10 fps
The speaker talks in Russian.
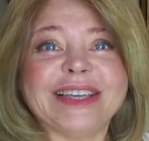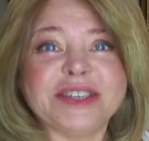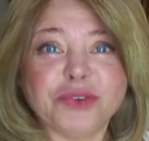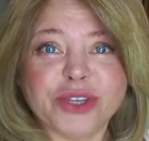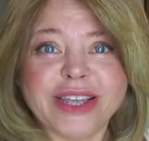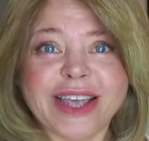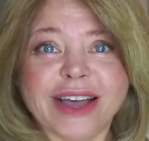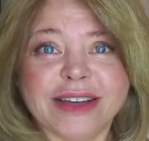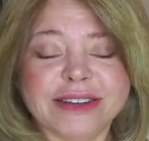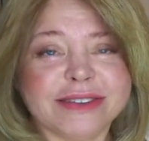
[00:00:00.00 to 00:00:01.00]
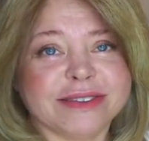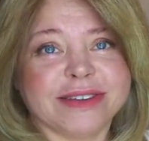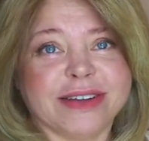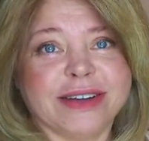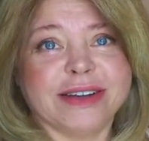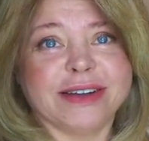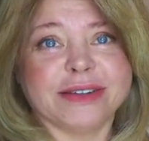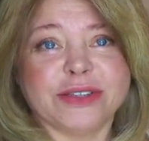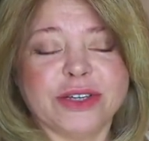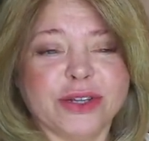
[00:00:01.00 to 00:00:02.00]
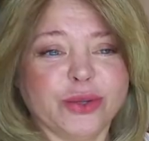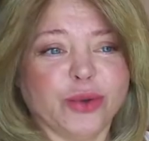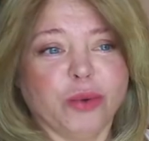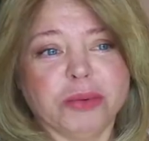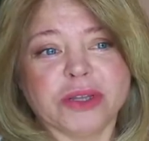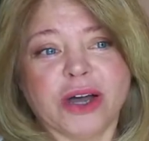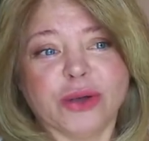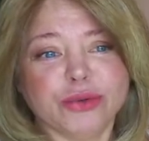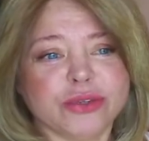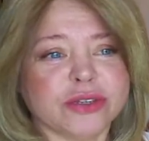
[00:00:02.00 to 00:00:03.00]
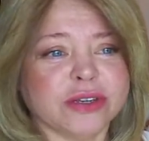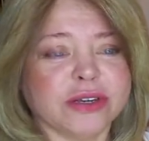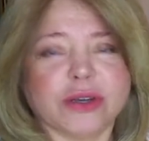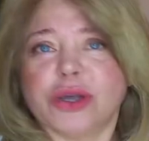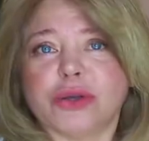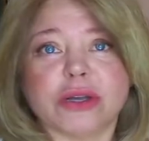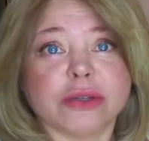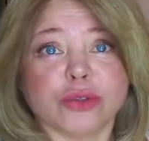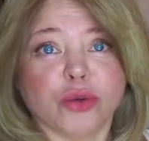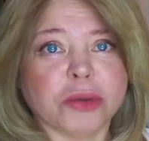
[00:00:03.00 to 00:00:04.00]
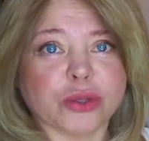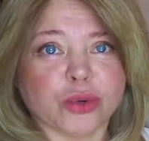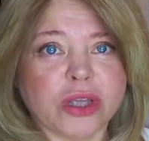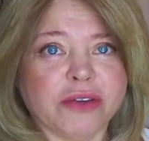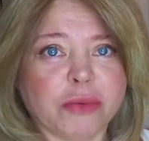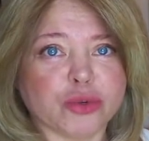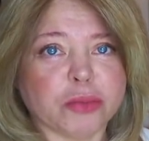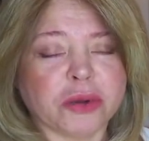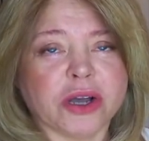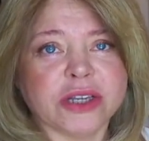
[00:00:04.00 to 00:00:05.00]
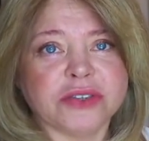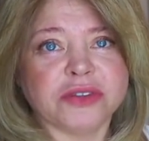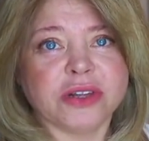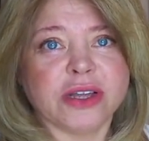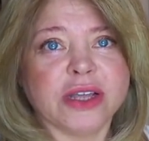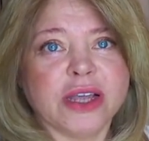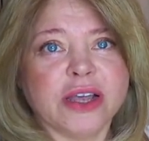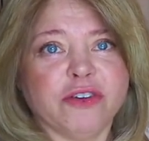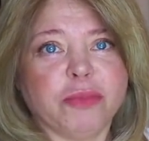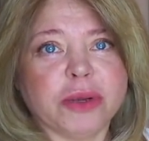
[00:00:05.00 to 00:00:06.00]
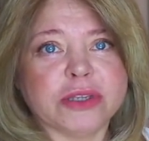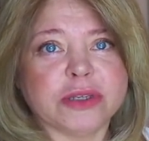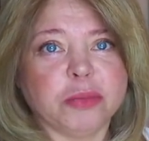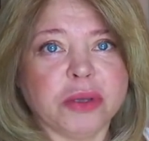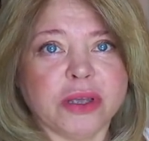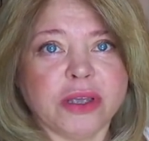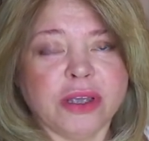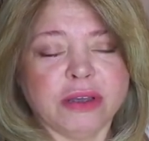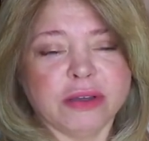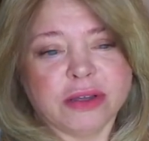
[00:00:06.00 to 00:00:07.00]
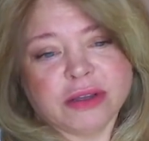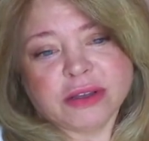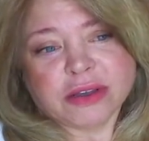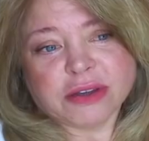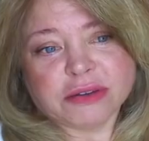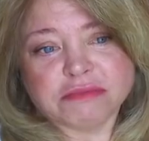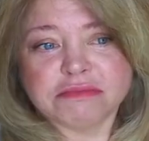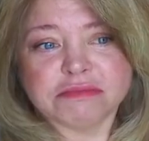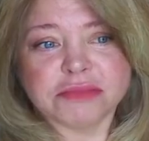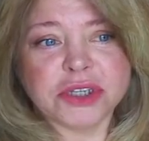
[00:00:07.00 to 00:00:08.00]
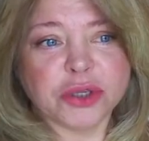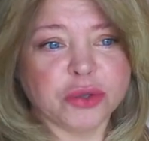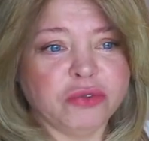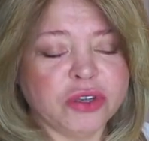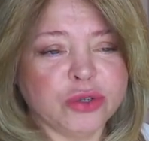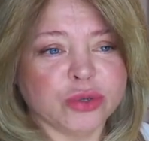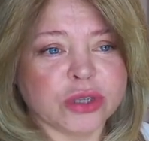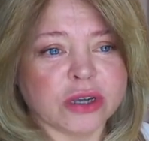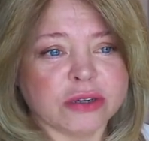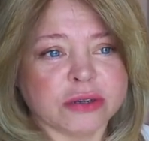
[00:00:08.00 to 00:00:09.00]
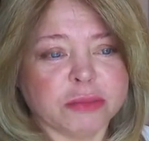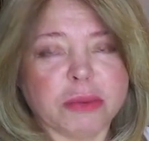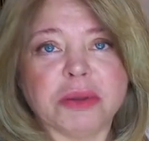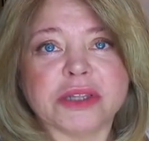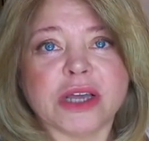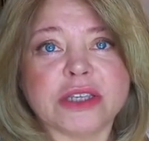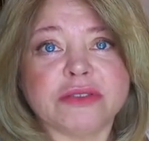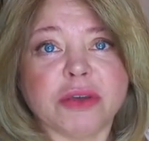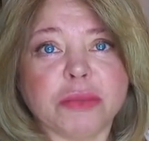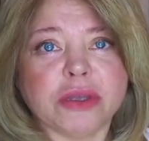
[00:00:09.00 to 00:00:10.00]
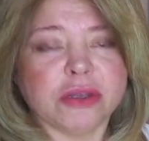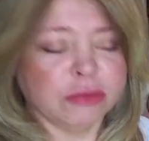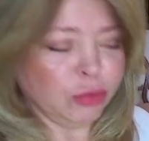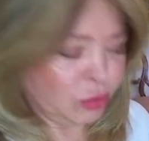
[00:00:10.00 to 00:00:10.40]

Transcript: И сегодня я а, делаю open house. А, дом, который я вам уже показывала, в принципе, и э, делаю видео так поболтать с вами, и, ну,